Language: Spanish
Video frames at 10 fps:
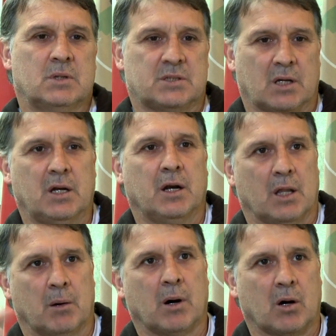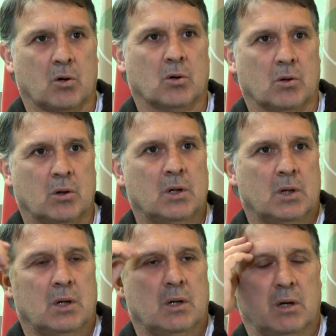salir de abajo
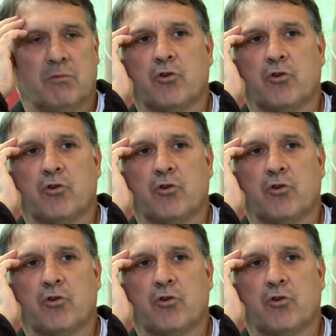en